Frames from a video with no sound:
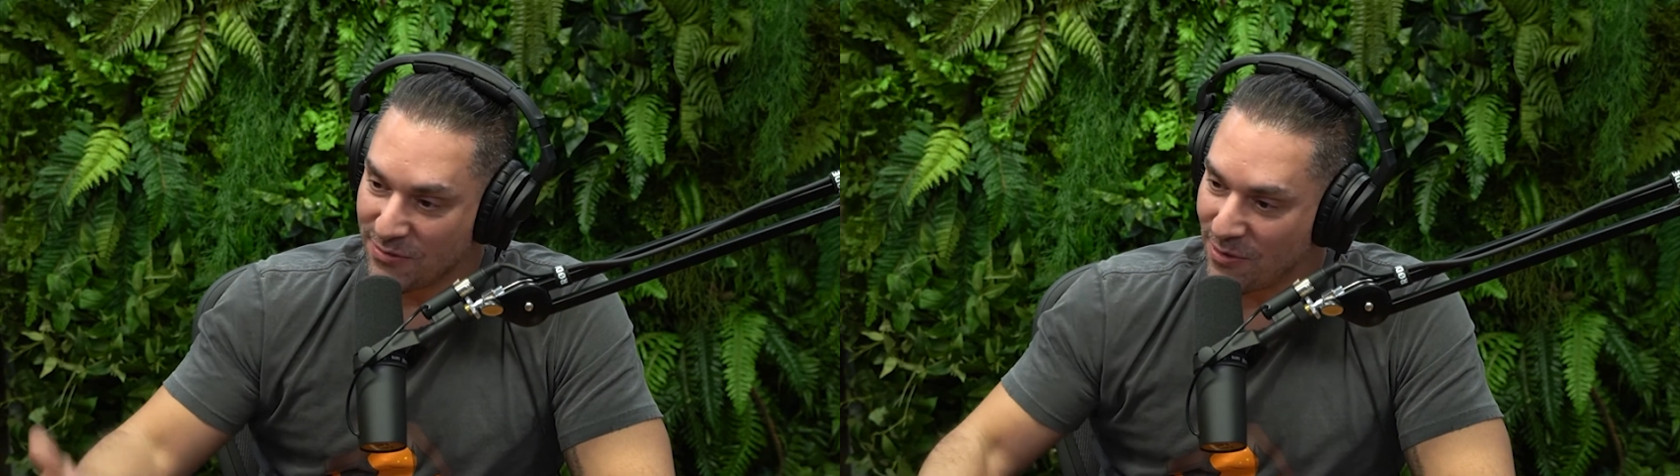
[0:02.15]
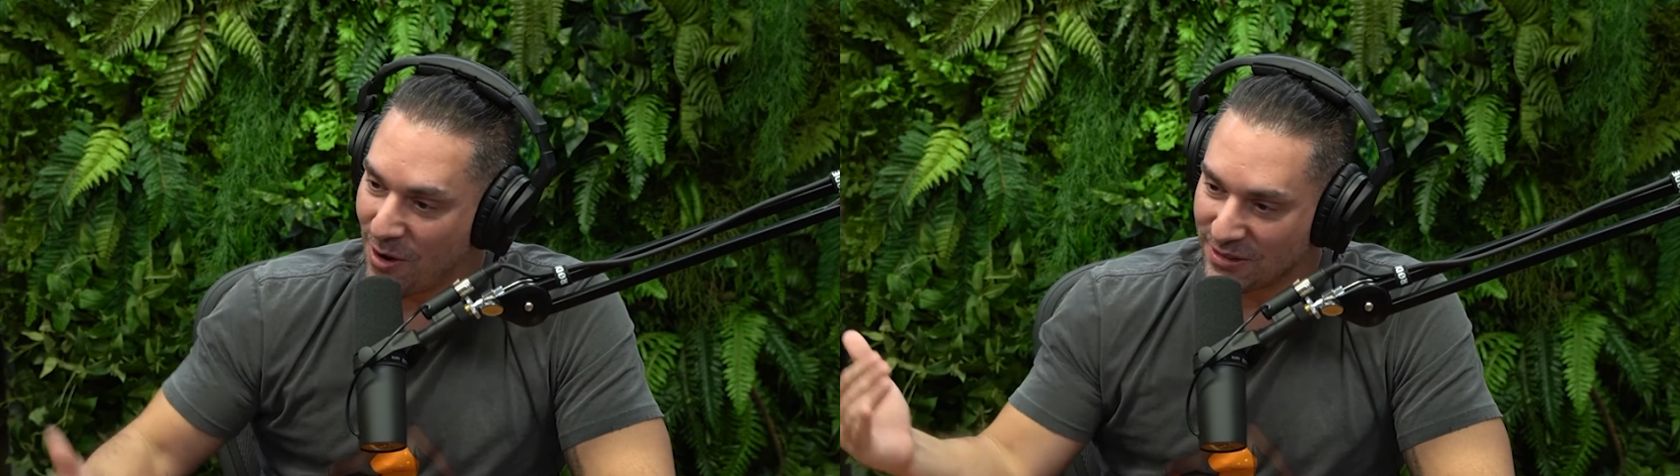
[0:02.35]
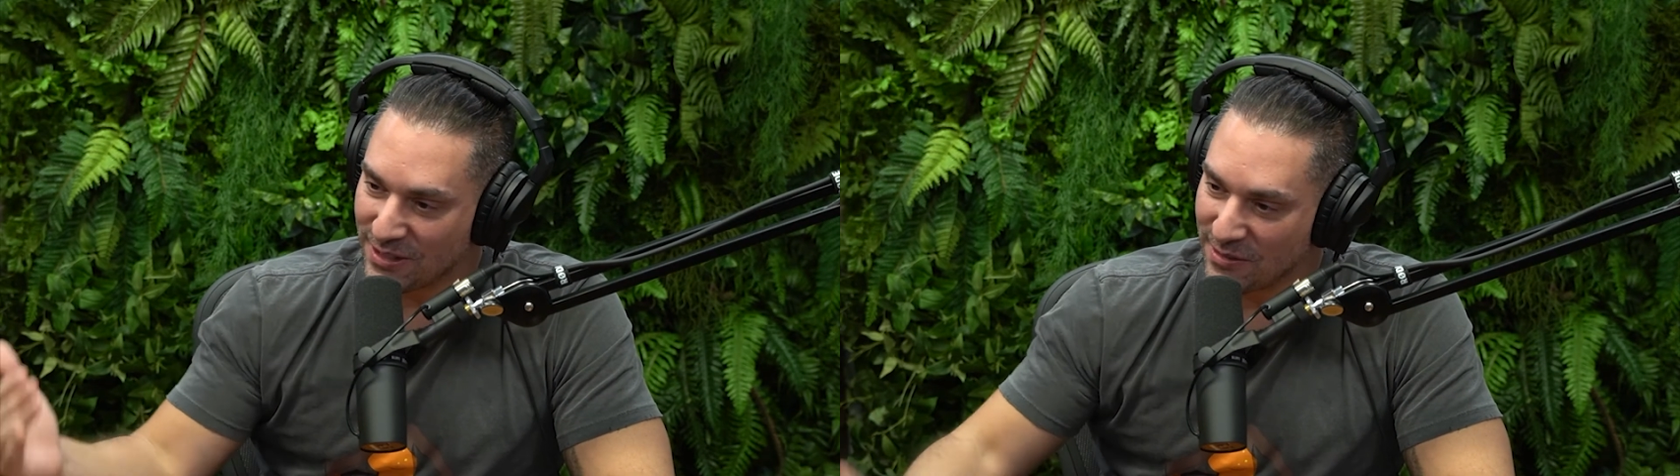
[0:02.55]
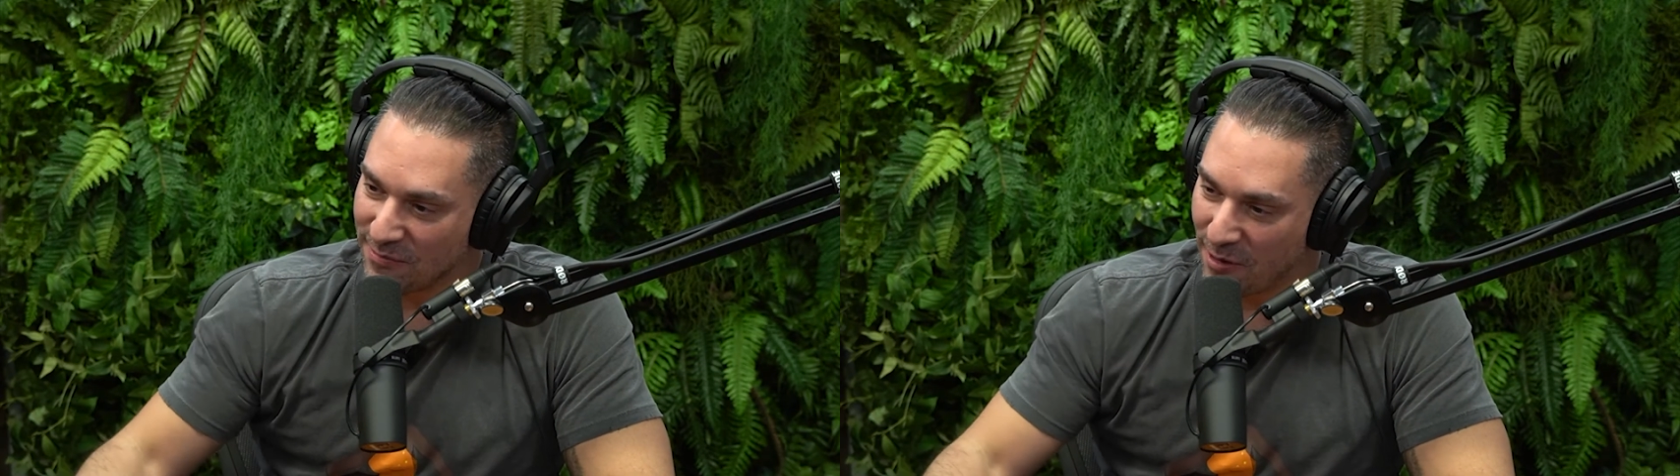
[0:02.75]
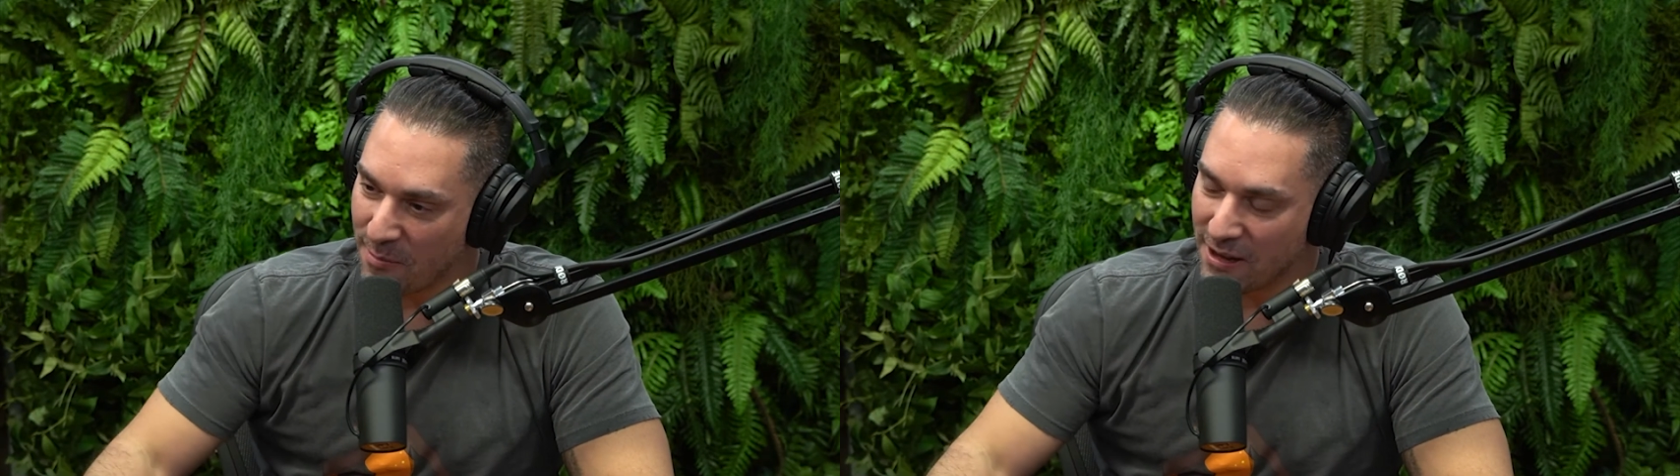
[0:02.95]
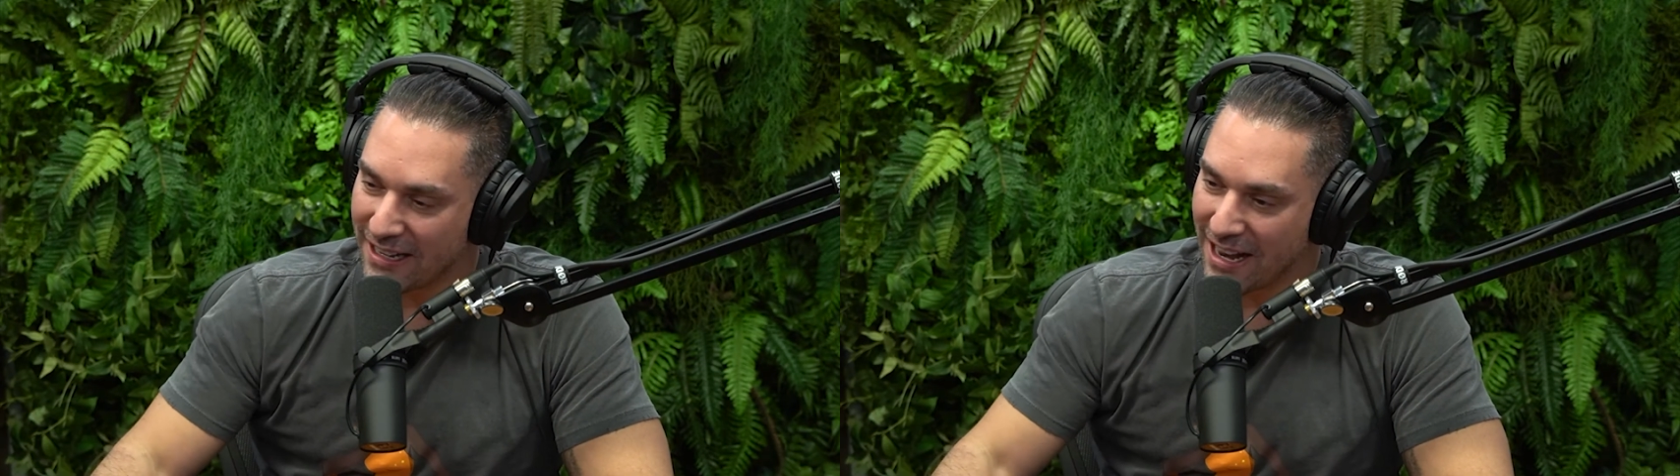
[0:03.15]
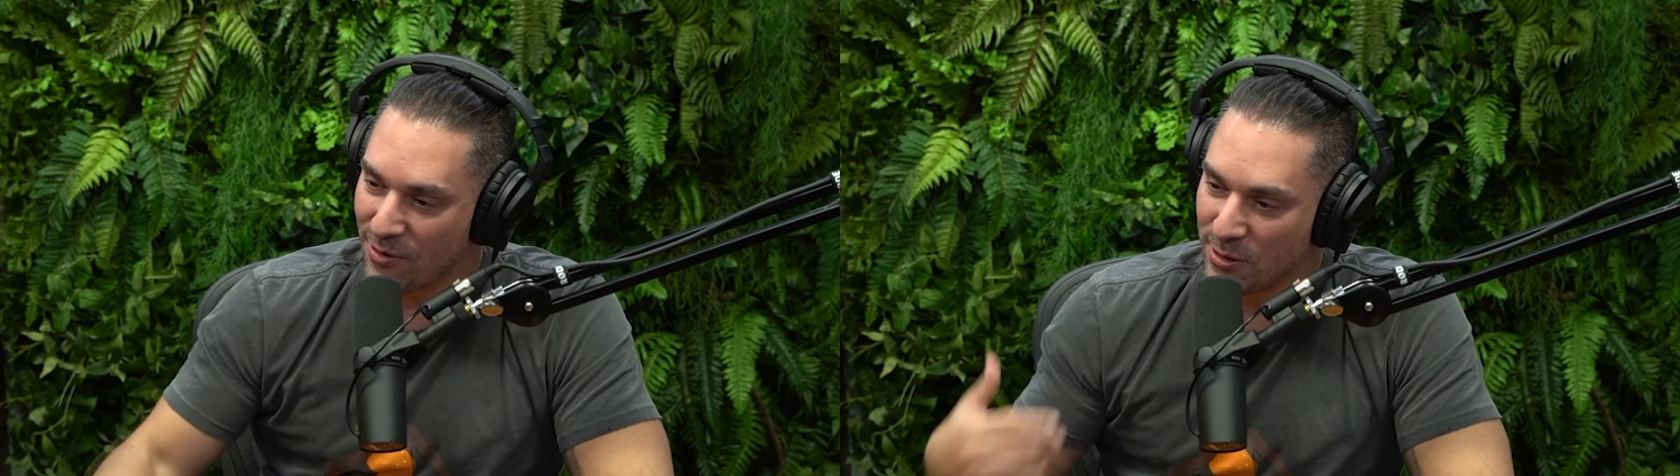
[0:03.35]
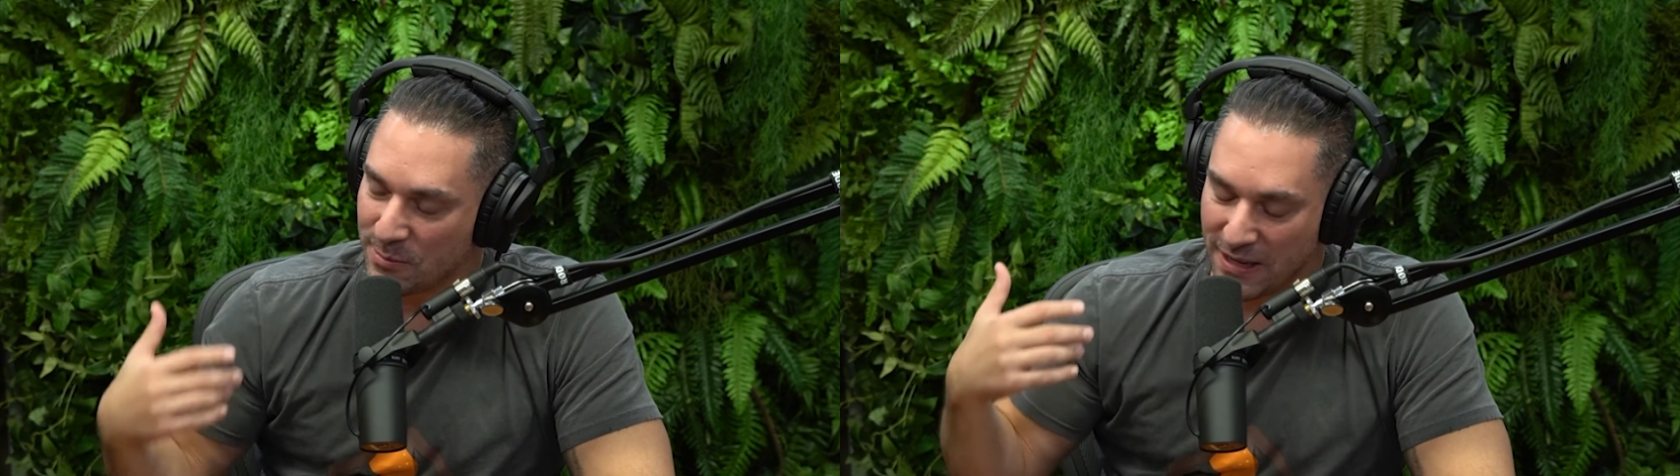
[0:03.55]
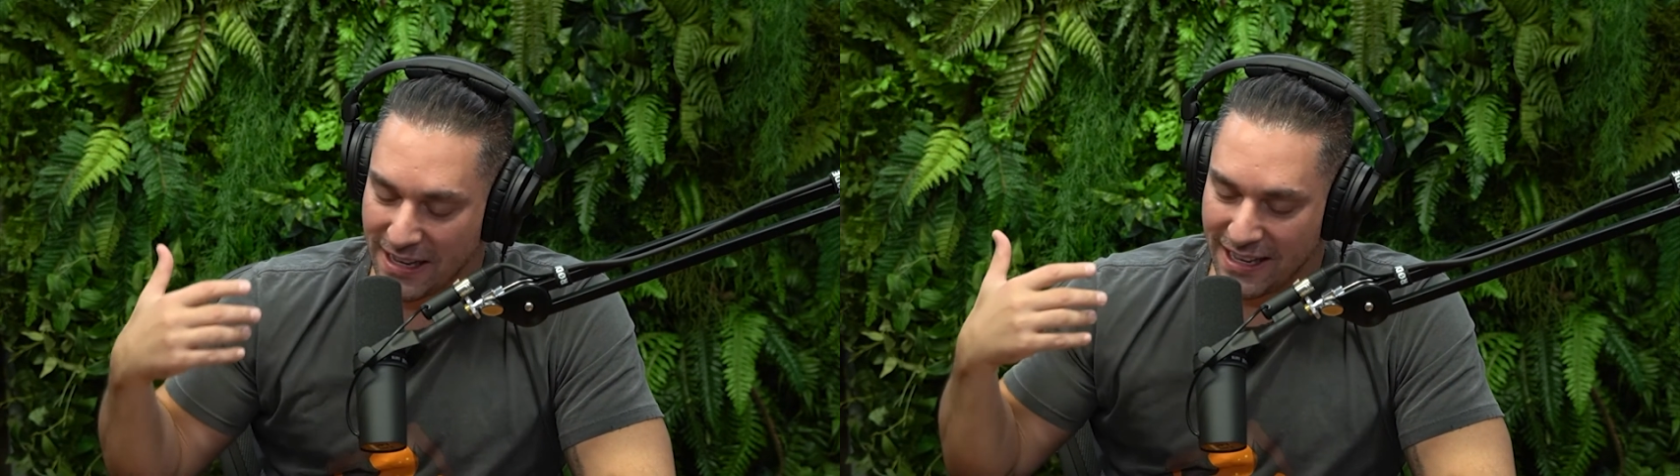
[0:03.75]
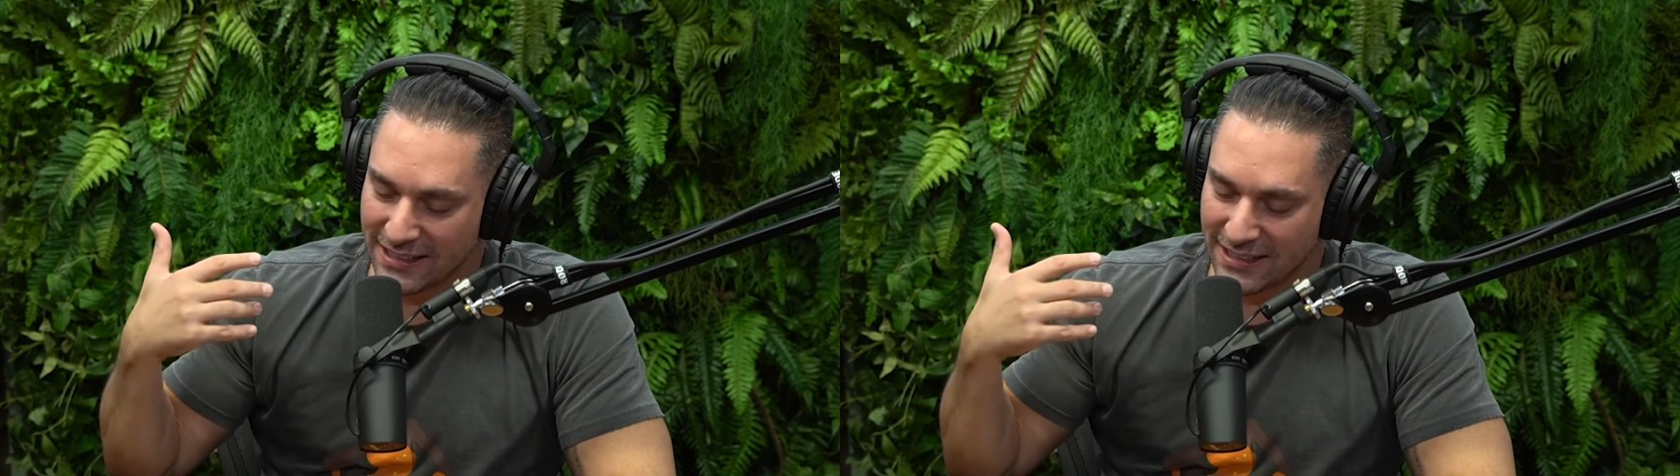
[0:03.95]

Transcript: volta, se forma lá na USP,